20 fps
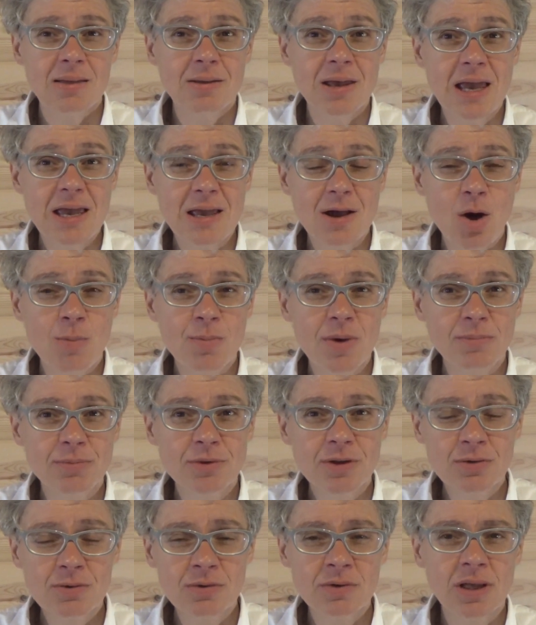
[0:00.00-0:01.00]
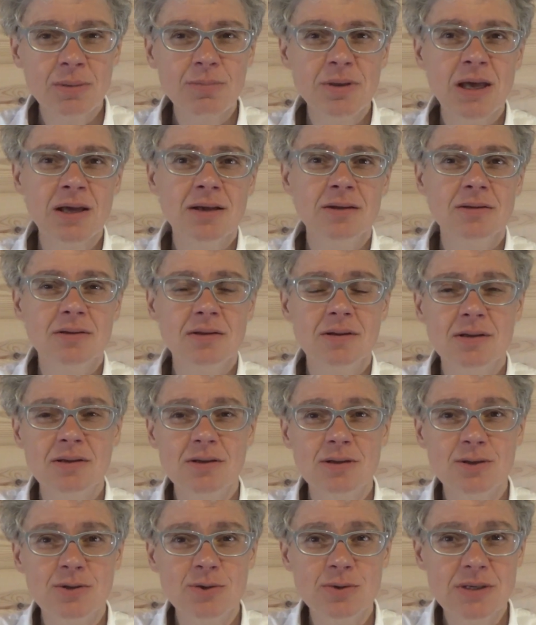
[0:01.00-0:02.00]
Et en même temps, eh bien,
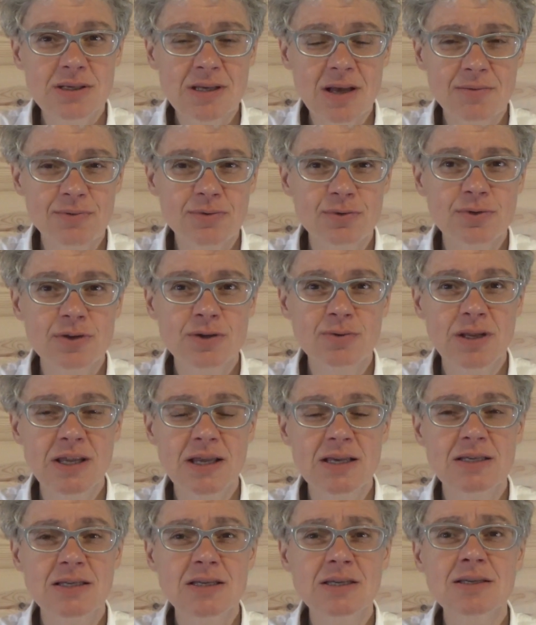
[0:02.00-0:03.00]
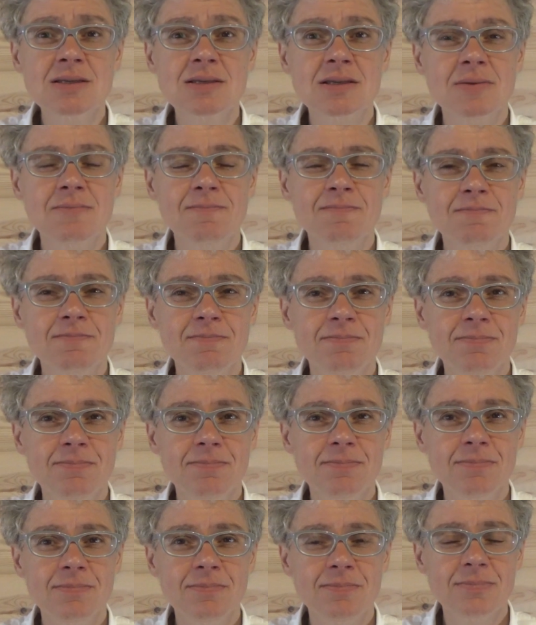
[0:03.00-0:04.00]
ce saint François d'Assise,
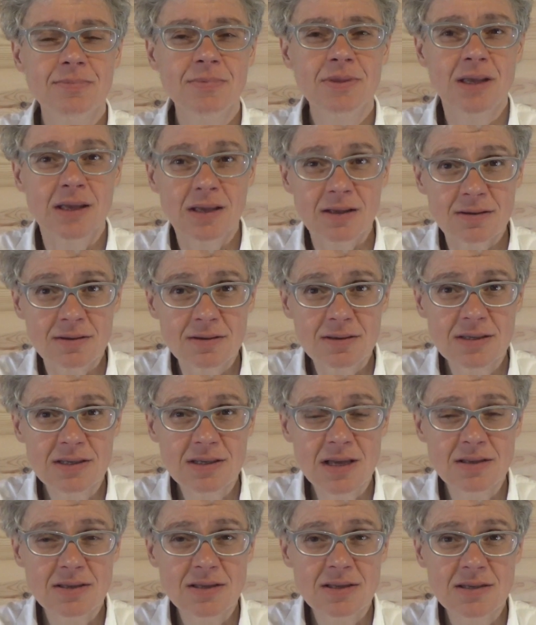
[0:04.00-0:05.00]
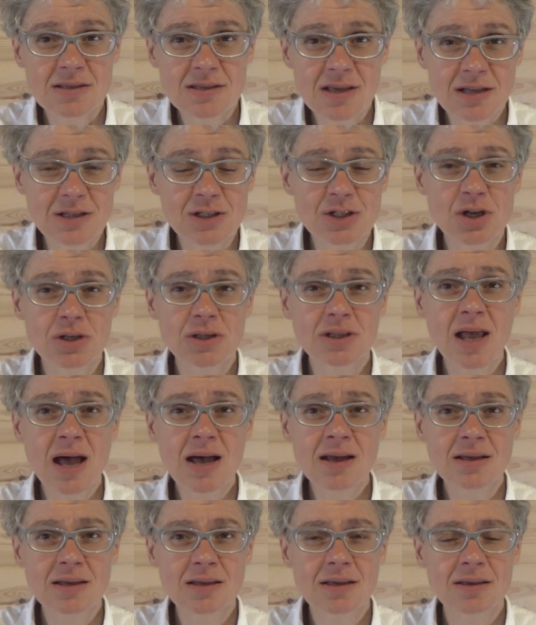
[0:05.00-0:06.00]
cette sainte Jeanne
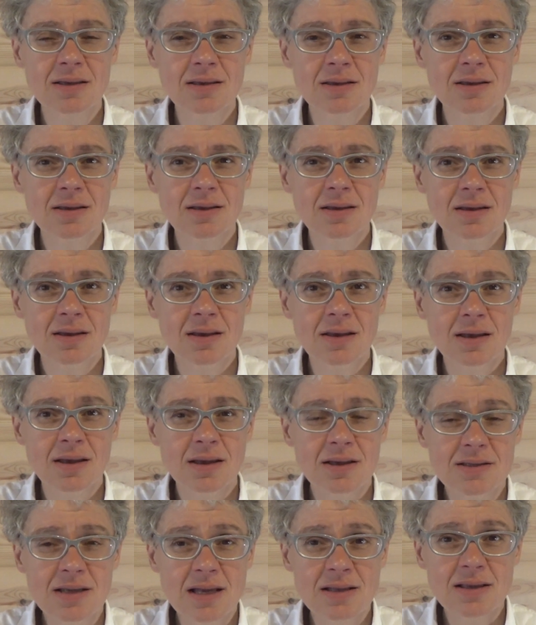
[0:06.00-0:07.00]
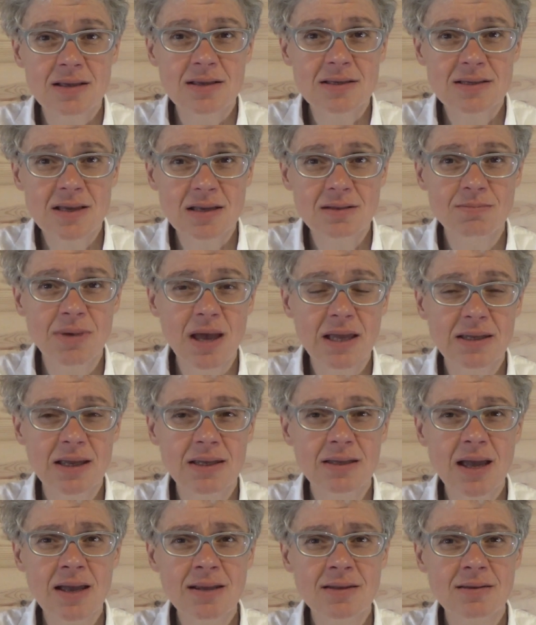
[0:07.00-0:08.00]
d'Arc, cette sainte
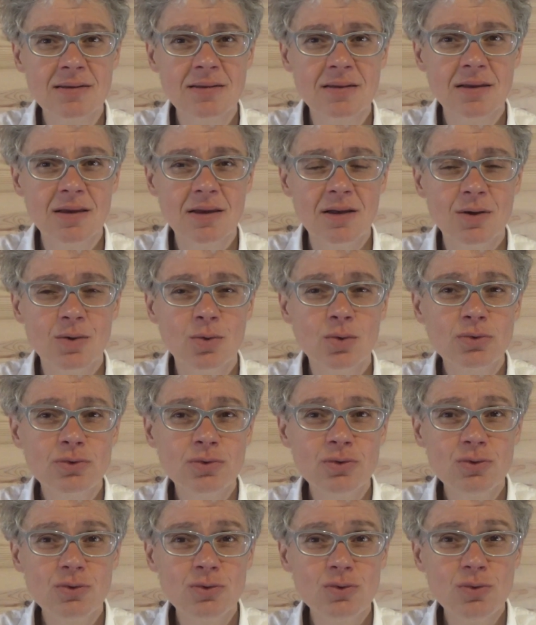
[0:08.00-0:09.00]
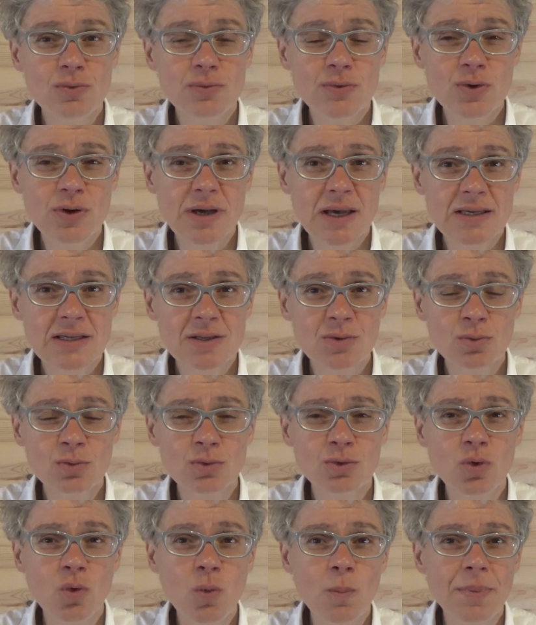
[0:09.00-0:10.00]
Bernadette, ont eu une vocation
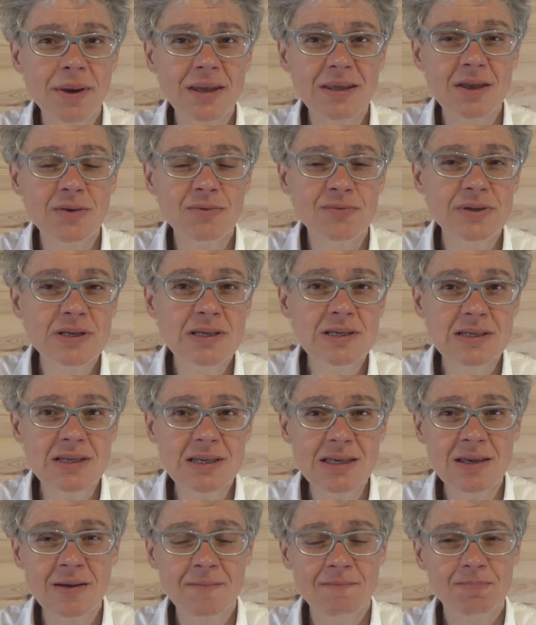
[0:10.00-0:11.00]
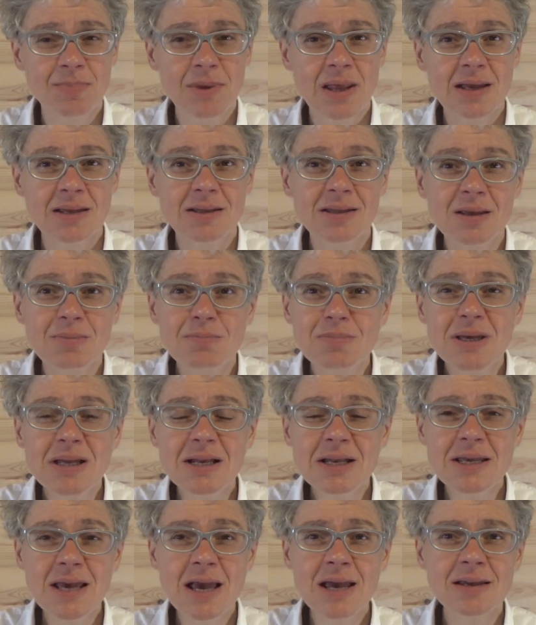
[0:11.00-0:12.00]
dont bénéficient des
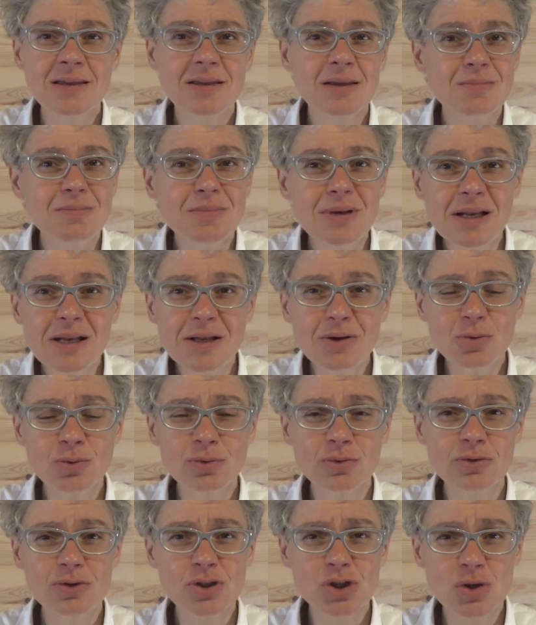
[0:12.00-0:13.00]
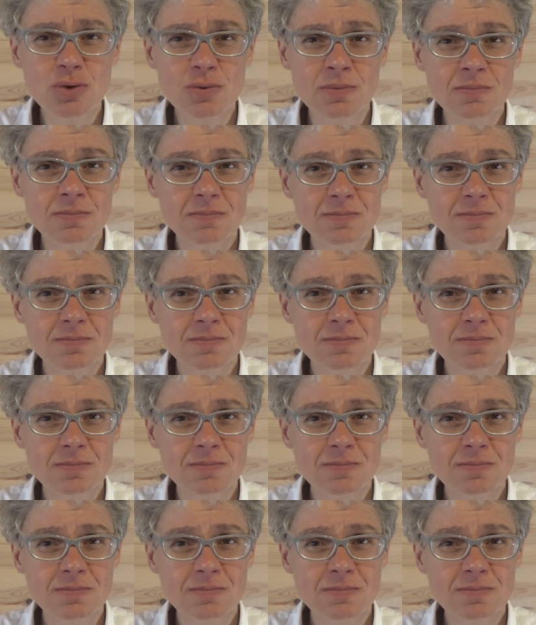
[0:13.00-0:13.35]
milliers des millions de gens.